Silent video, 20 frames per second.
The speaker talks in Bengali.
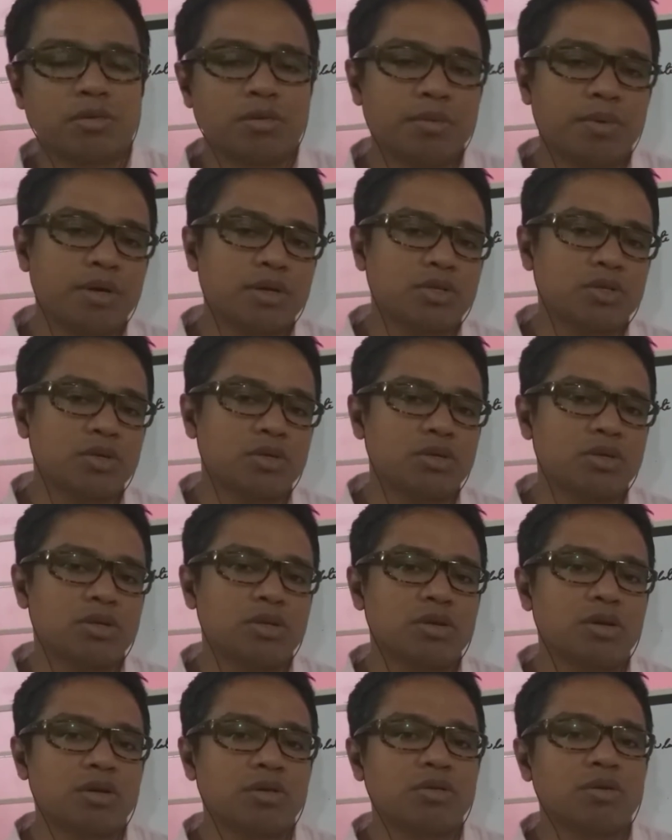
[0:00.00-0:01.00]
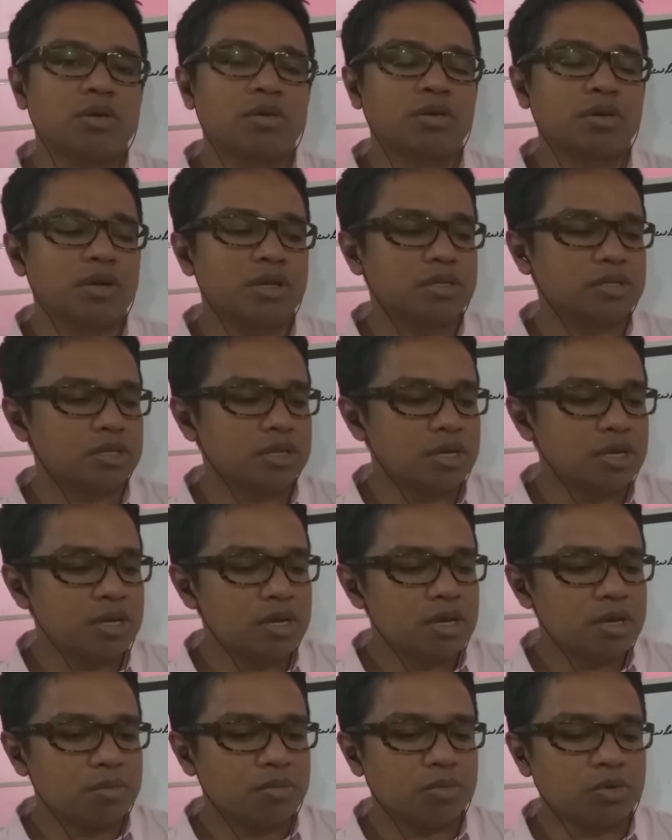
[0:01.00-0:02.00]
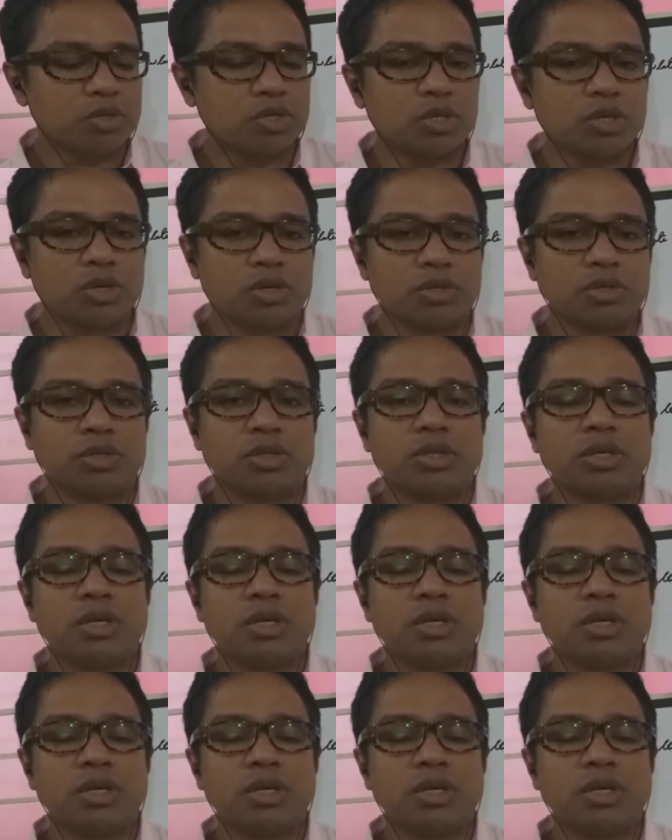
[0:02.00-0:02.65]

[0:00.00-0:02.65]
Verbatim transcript: বিভাগ সরকারি হারানো কলেজ মুন্সীগঞ্জ